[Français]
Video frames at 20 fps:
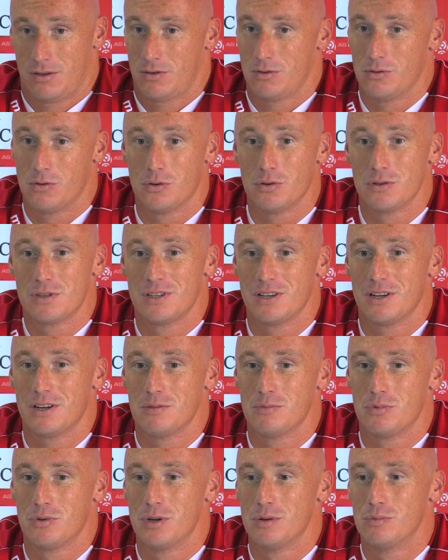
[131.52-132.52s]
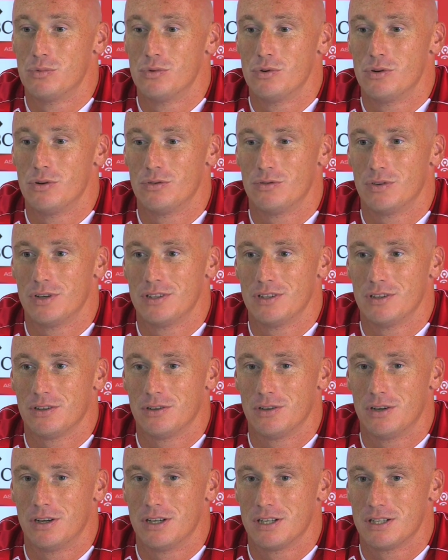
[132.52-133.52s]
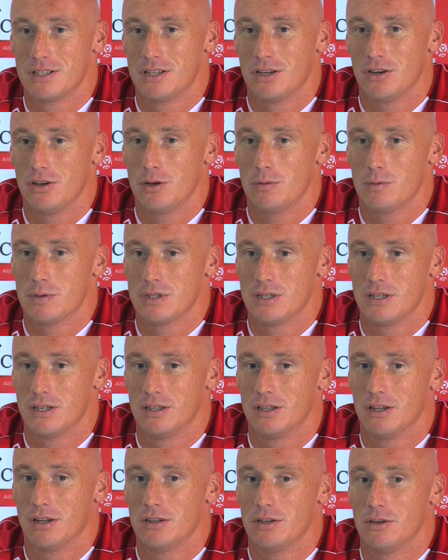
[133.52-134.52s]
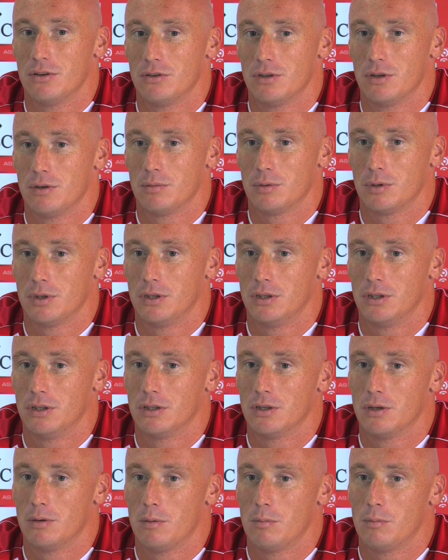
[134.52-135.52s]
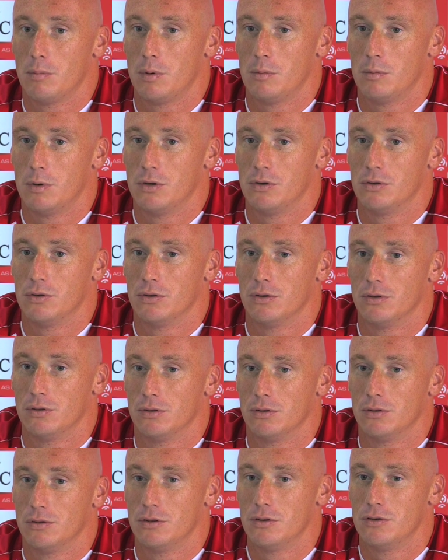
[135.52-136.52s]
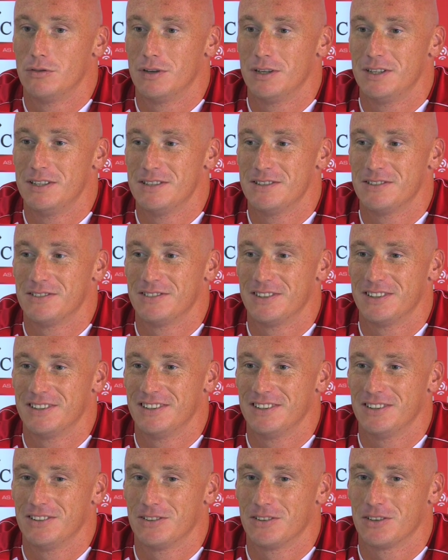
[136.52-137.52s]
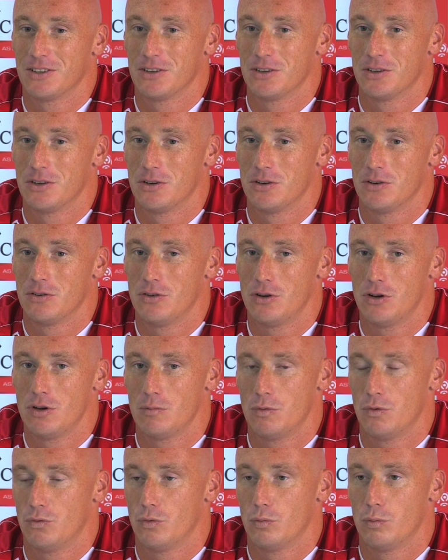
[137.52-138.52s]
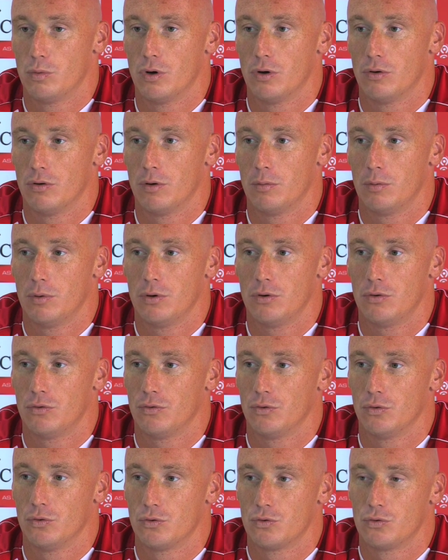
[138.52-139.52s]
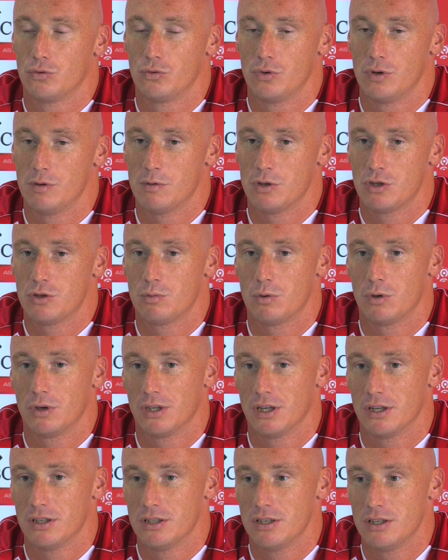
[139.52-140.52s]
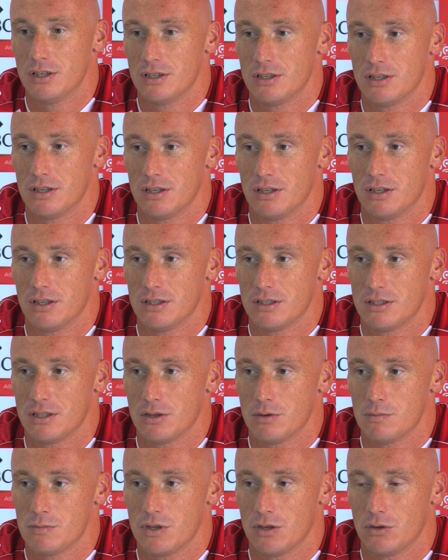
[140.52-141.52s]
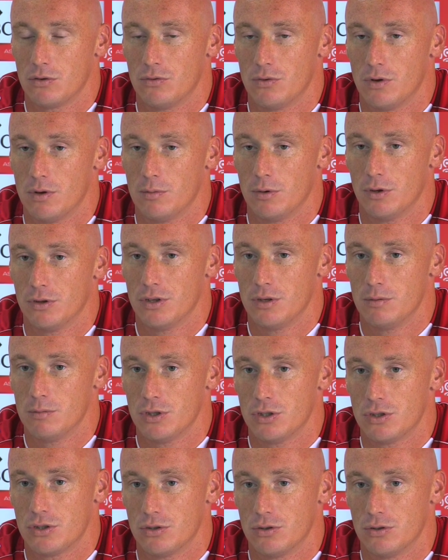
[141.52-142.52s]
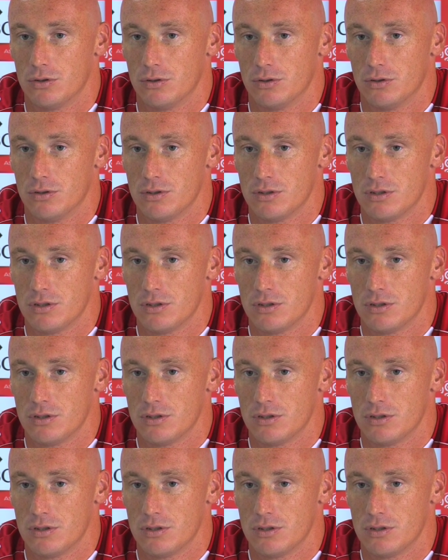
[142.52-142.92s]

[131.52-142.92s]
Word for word: qu'on resserre un peu les boulons, on va dire, euh, à l'extérieur, parce que l'année dernière, on a pris quand même pas mal de, valises, on va dire. Donc euh, voilà, mais il faut pas avoir peur. On, joue tous les matchs pour les gagner, et c'est comme ça qu'on va aborder le match euh,